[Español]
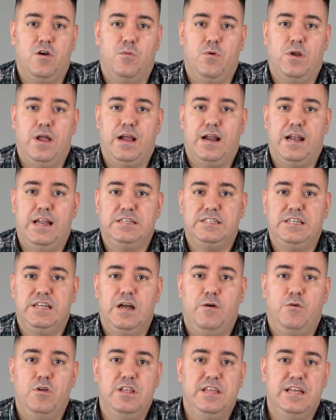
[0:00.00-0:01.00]
como la
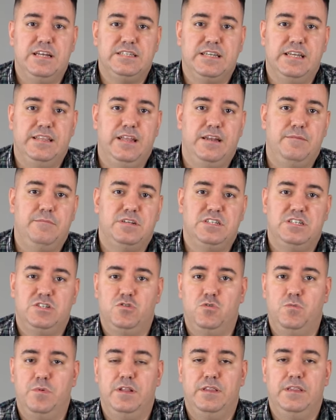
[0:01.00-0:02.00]
clásica o el jazz que tienen más
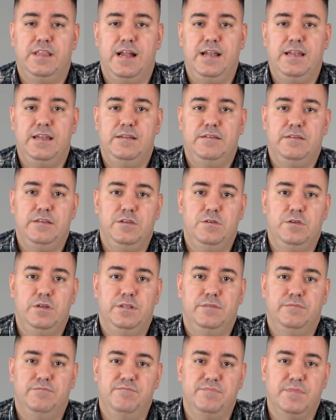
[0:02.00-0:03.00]
instrumental y